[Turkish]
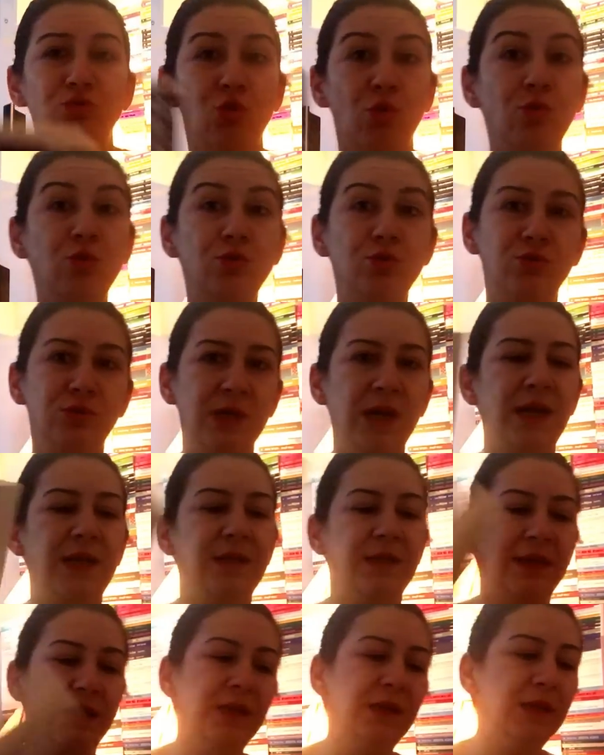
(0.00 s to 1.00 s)
Çok
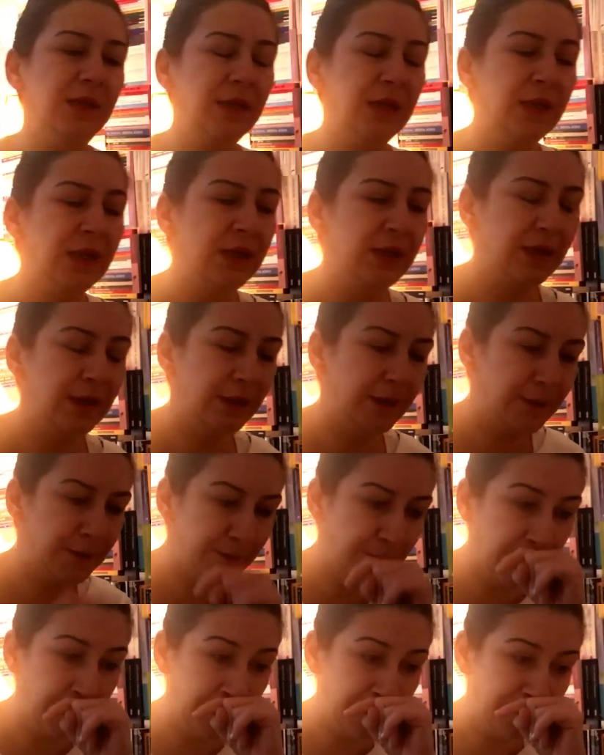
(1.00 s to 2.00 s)
güzeldi.
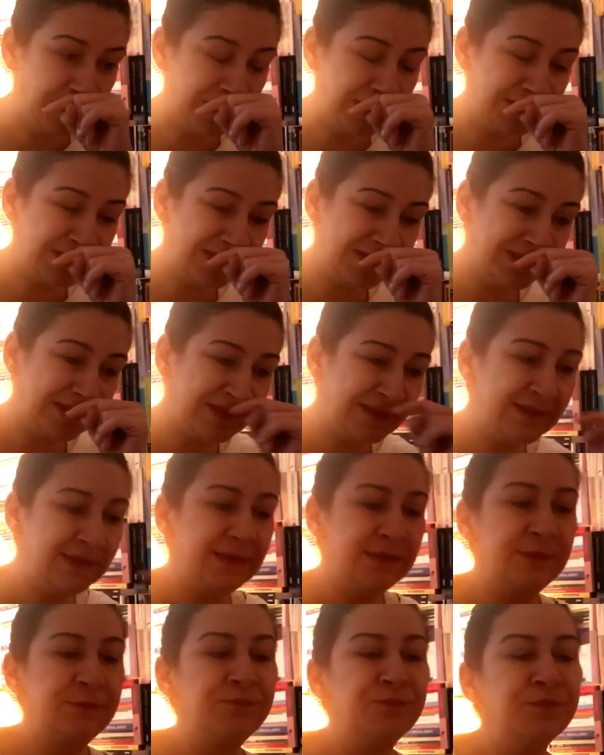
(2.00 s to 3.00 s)
Ee,
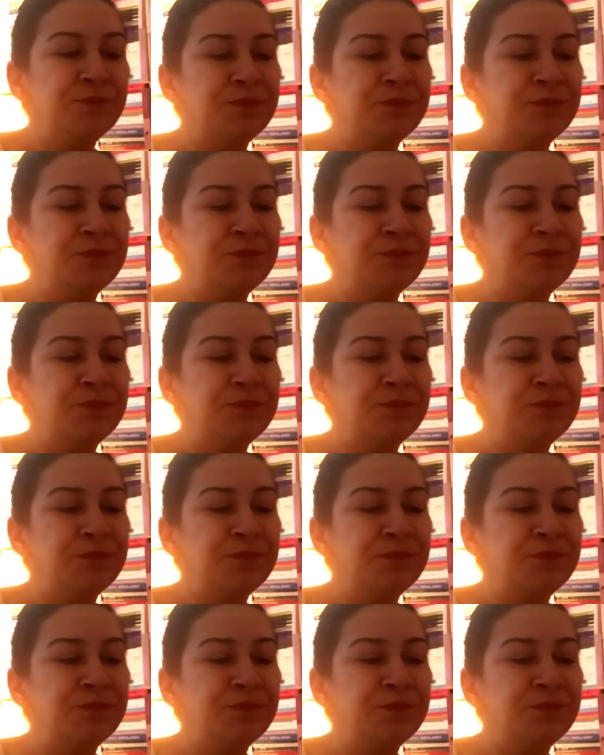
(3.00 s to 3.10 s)
bakabilirsiniz.